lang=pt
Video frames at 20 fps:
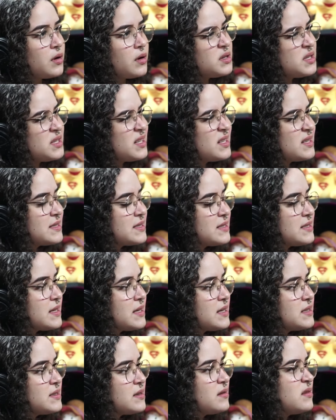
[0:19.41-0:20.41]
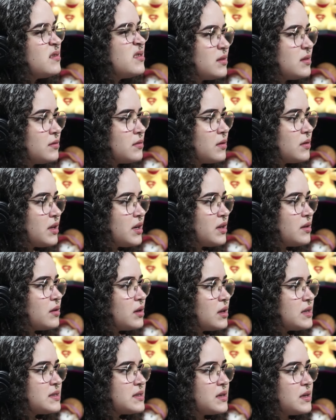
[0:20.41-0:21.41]
tinha 16 anos, então eu era
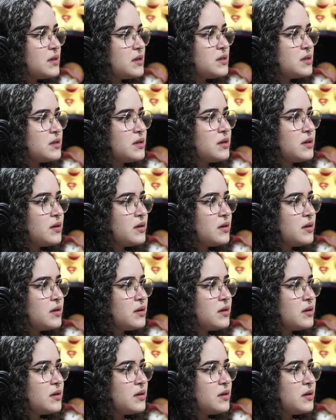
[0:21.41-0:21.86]
adolescente, né?